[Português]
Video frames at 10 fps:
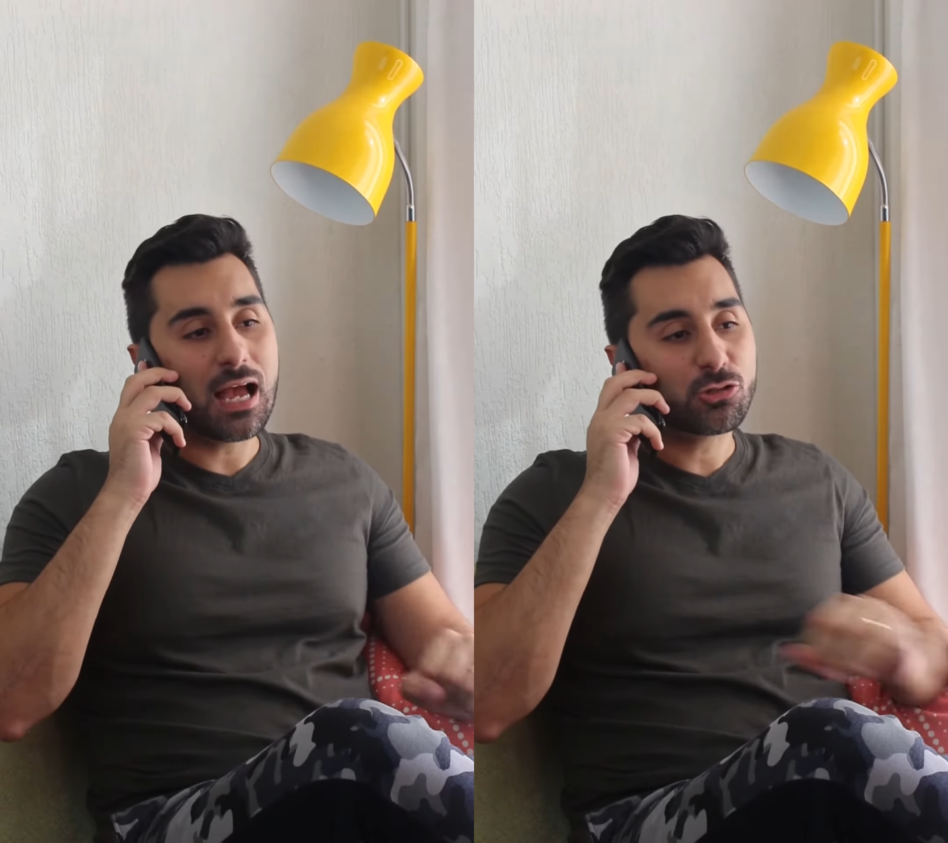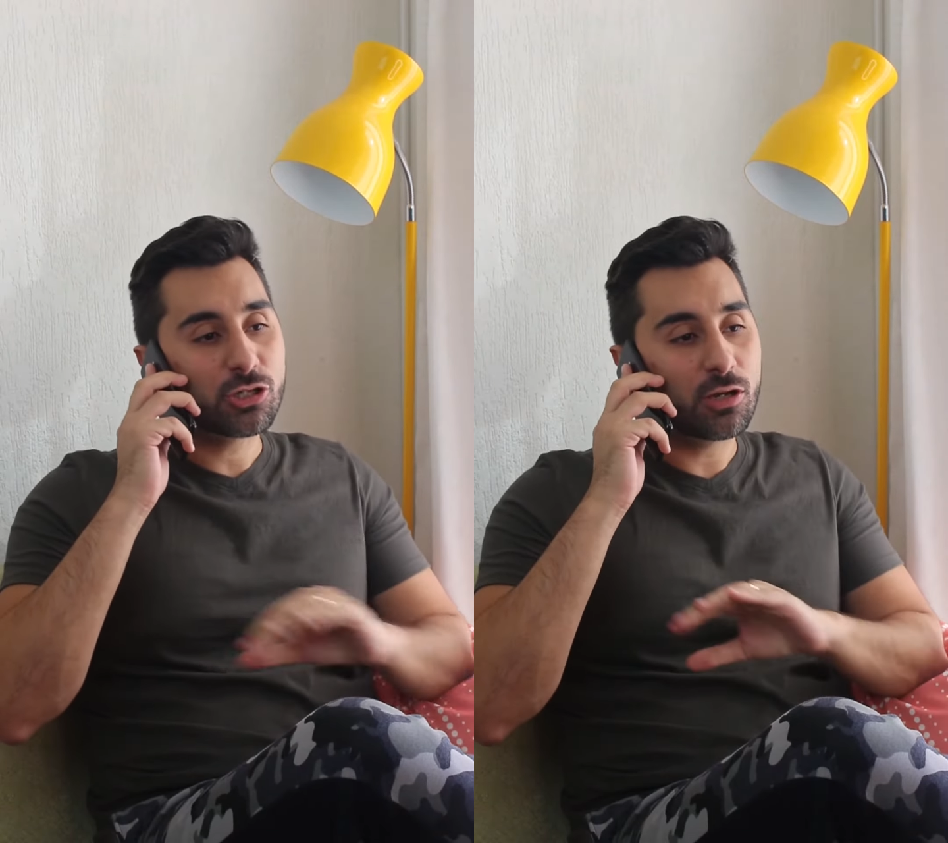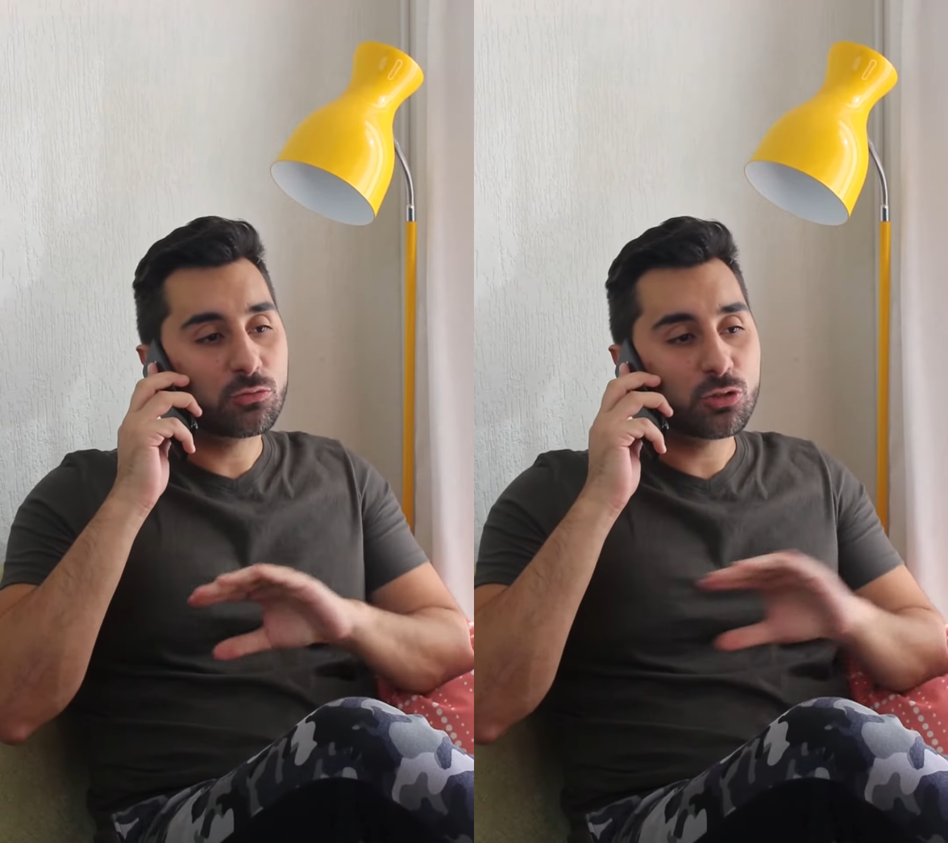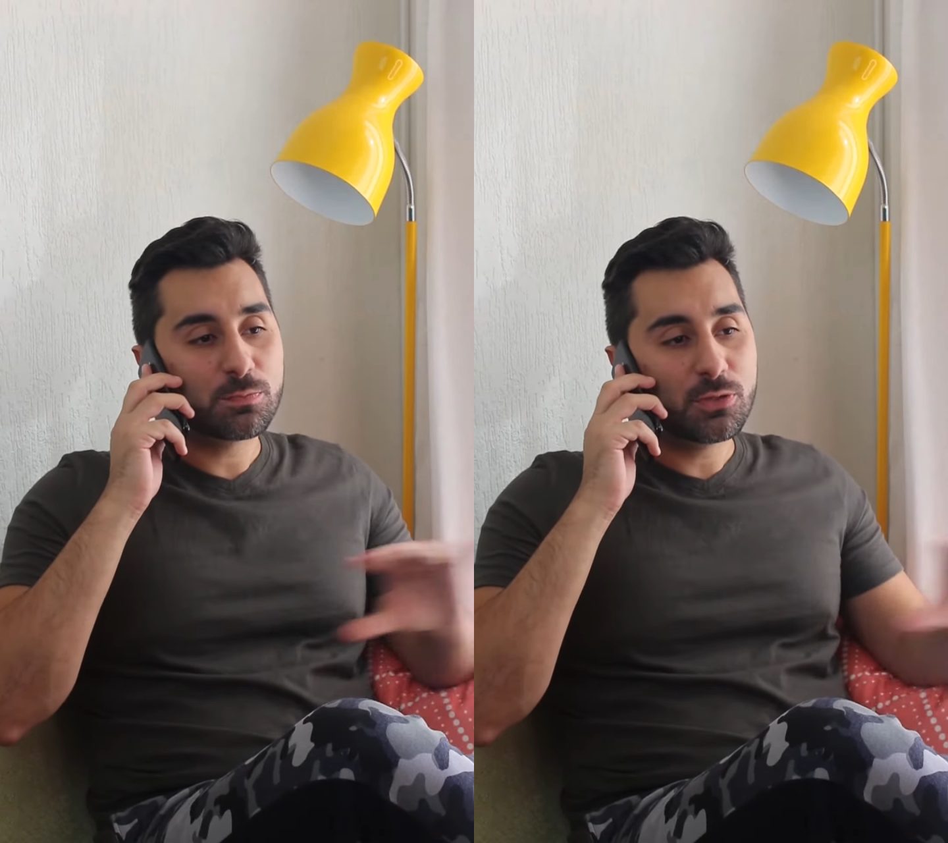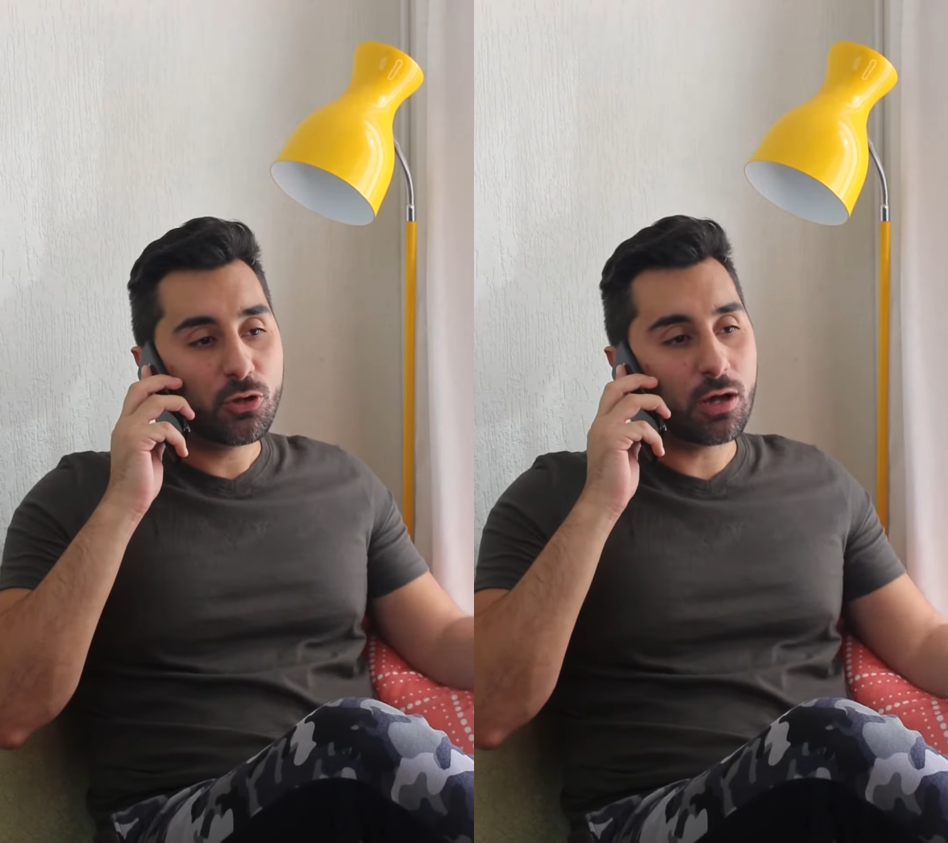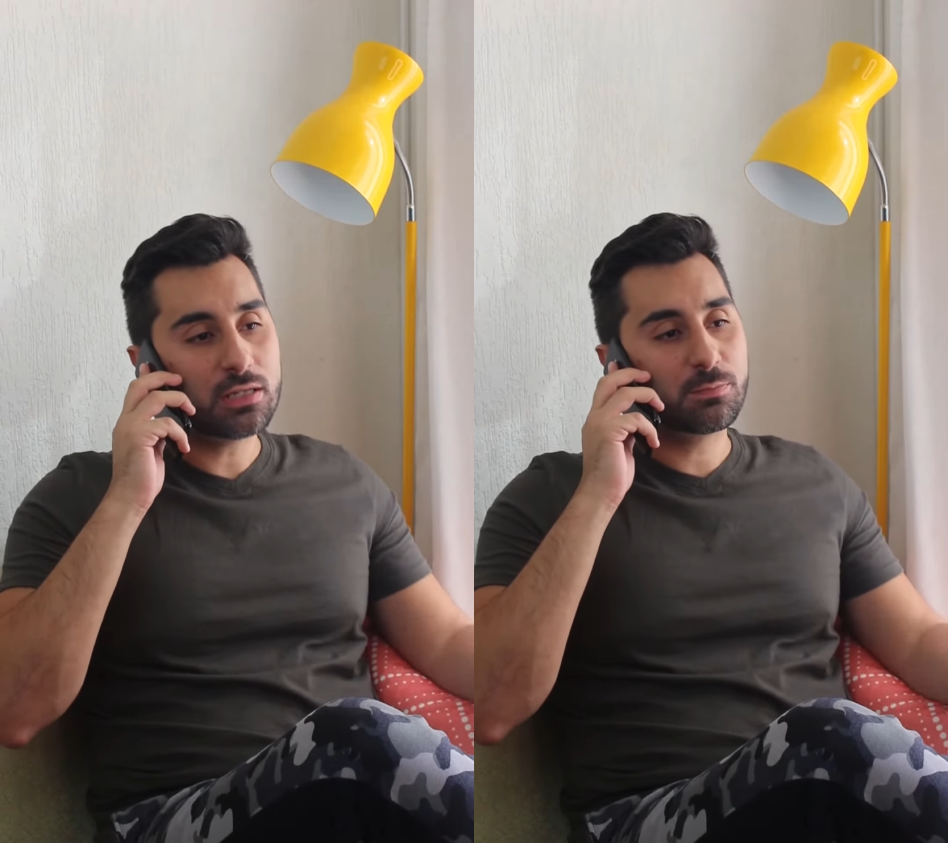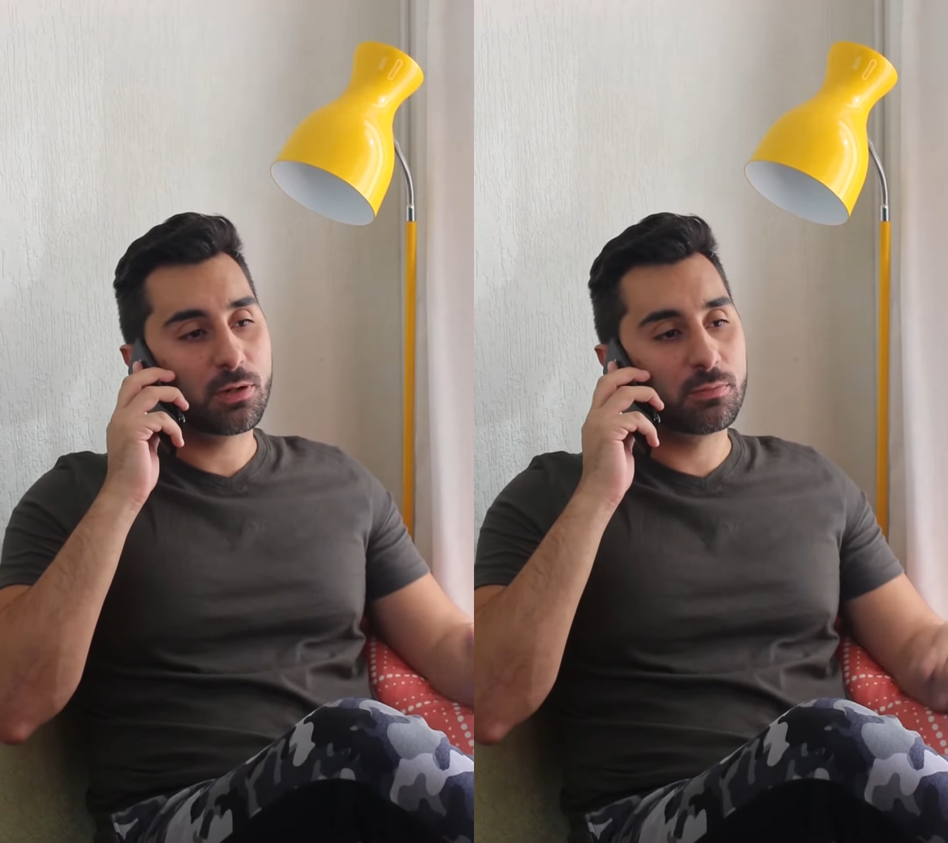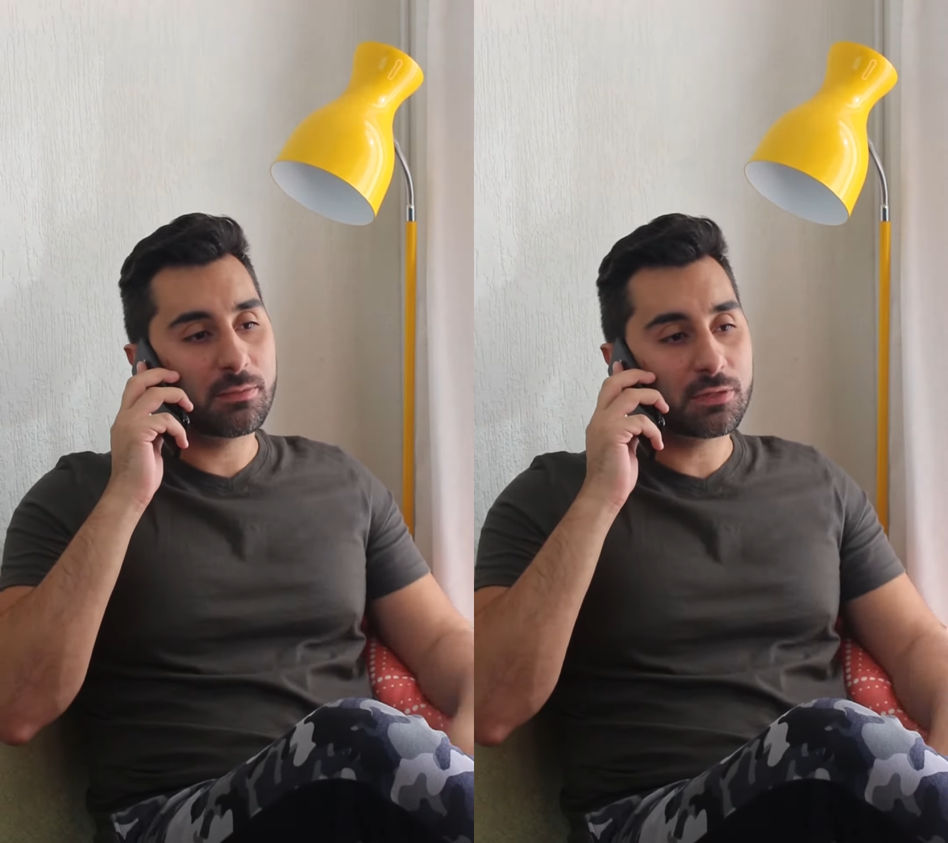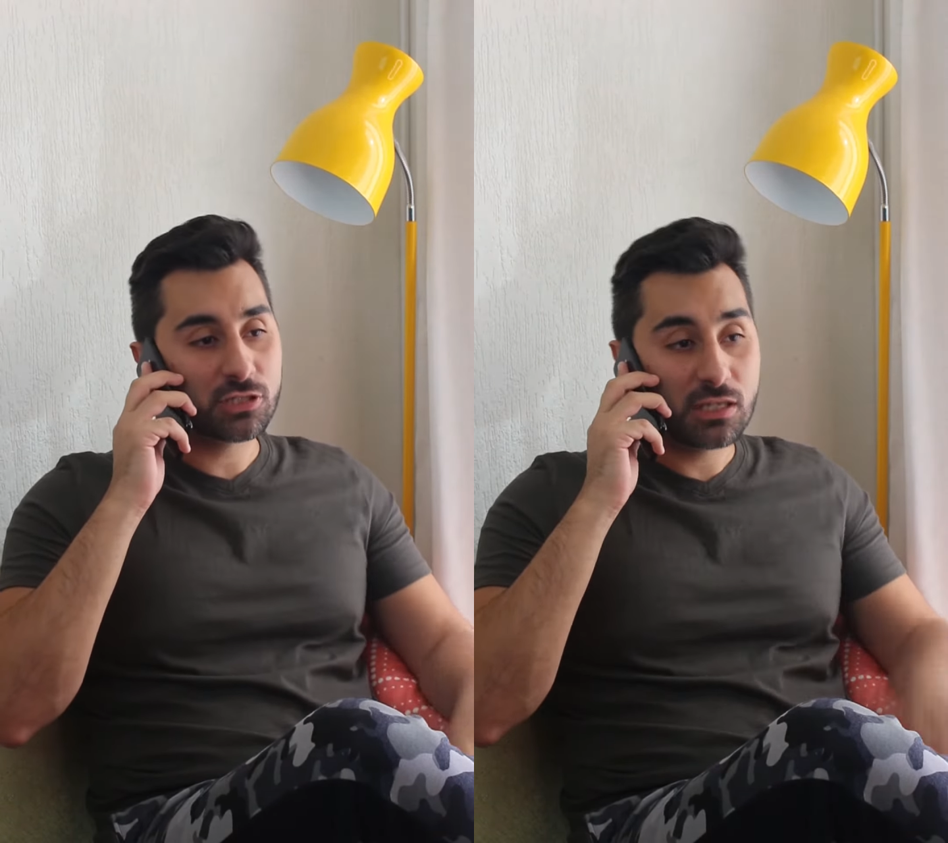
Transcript: acho que é um dos piores problemas